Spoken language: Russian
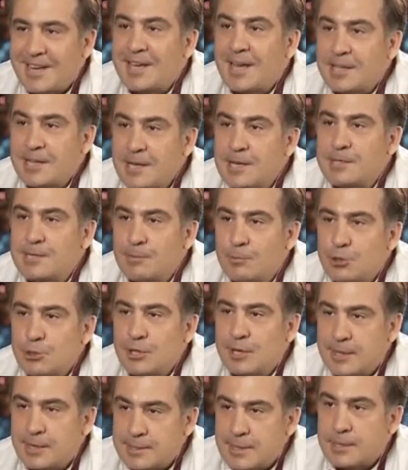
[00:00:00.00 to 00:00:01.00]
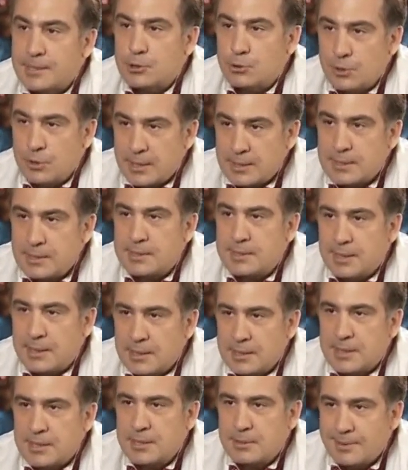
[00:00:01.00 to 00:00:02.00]
И они этим очень гордятся, что есть
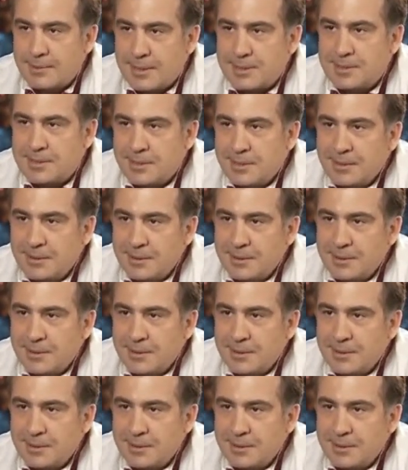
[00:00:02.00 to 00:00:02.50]
исторические связи.